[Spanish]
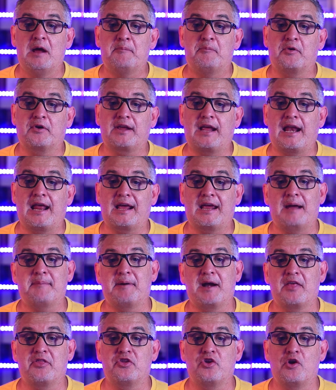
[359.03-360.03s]
porque a la que
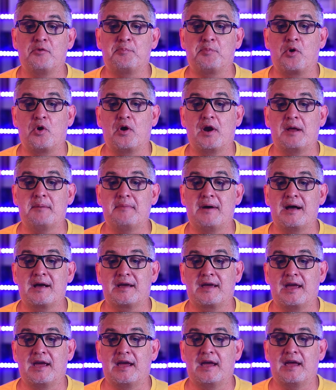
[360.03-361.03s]
apareció el
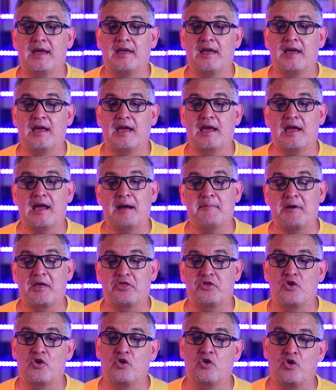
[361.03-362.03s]
problema que
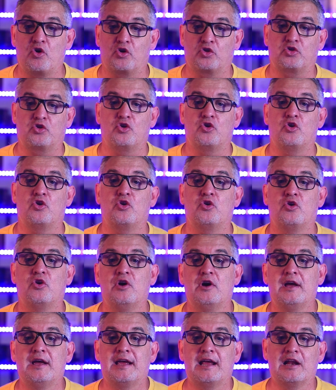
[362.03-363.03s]
Amazon cortó
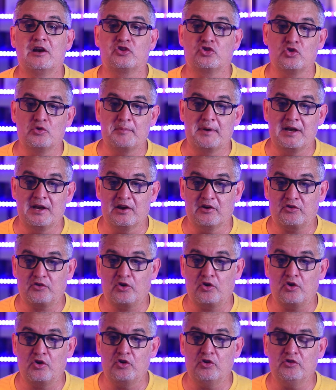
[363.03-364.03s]
el
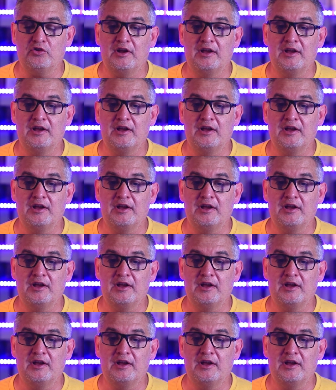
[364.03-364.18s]
suministro,